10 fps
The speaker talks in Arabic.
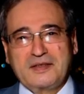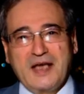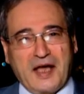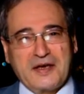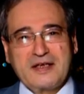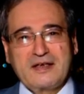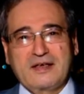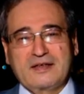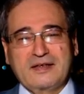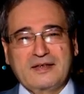
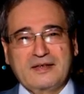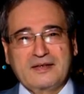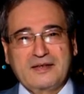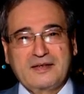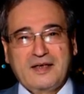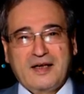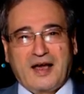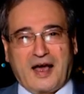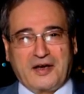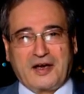يعني
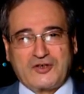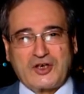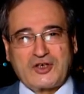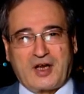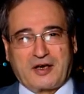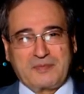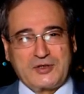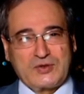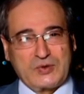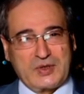ان الجيش
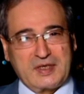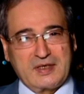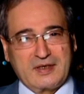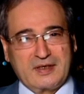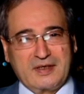العربي السوري